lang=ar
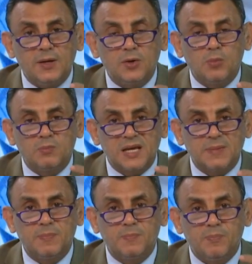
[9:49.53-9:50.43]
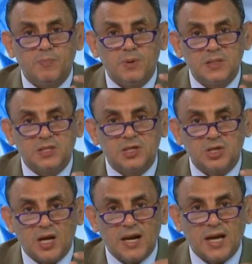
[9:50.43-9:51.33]
هم سبب
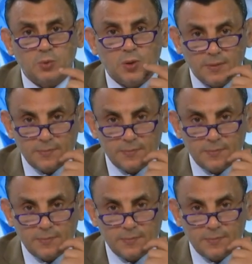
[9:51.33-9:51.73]
انتشار العدوى